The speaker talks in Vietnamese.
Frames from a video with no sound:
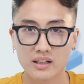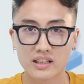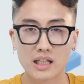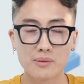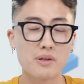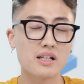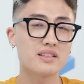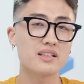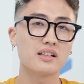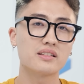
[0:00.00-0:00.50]

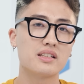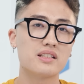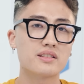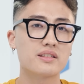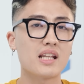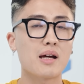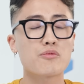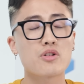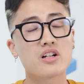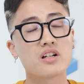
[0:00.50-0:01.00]
Đến bây giờ thì
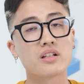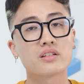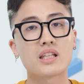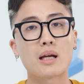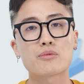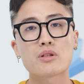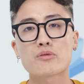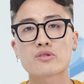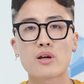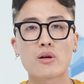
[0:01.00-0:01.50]
Snapdragon
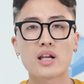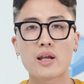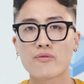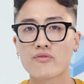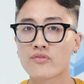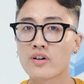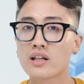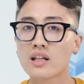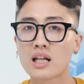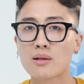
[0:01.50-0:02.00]

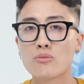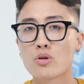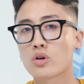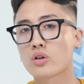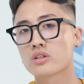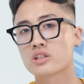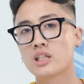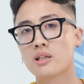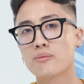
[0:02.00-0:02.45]
865 vẫn là một con